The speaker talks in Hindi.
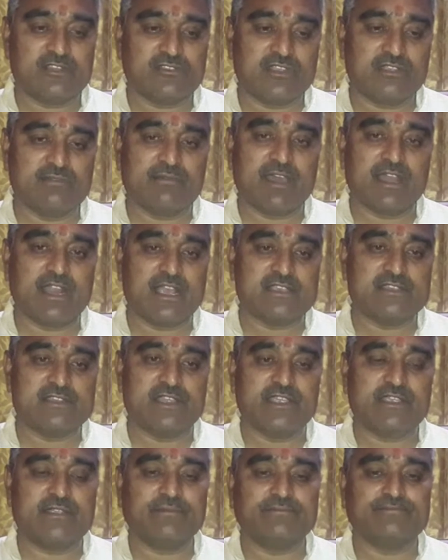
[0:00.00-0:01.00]
सरस्वती महाराज
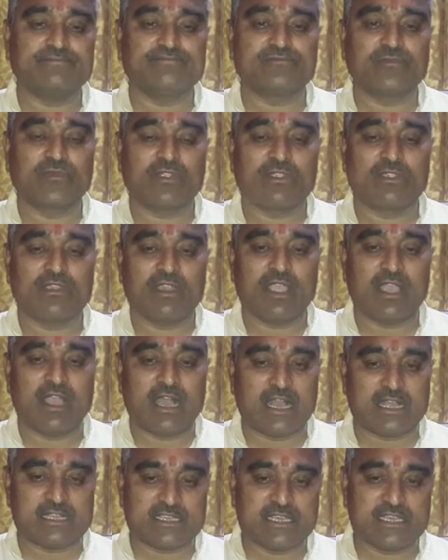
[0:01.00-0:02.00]
ने
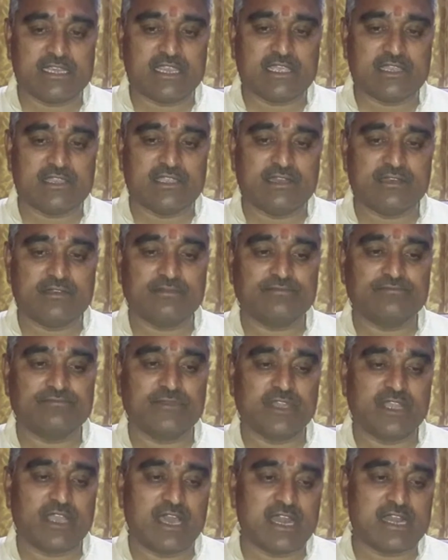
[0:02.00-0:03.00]
आज ही के दिन
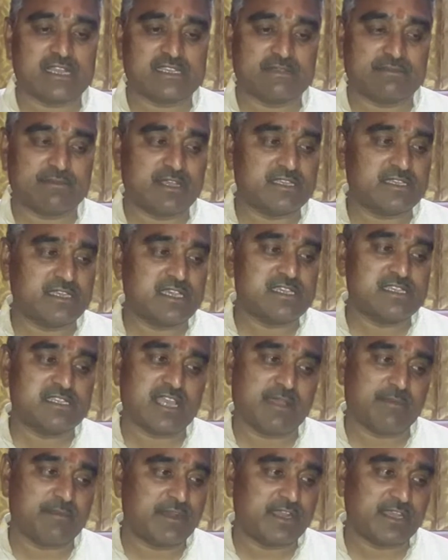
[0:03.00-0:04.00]
आर्य समाज की
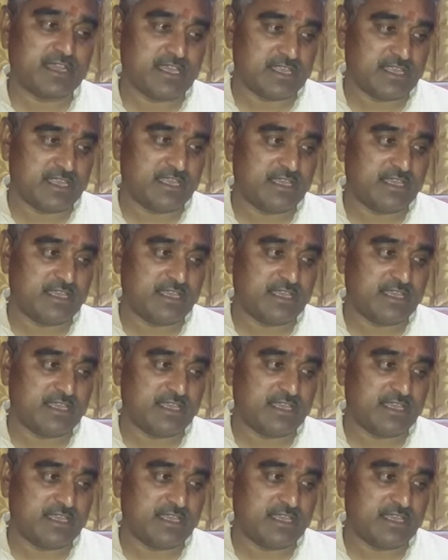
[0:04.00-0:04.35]
स्थापना की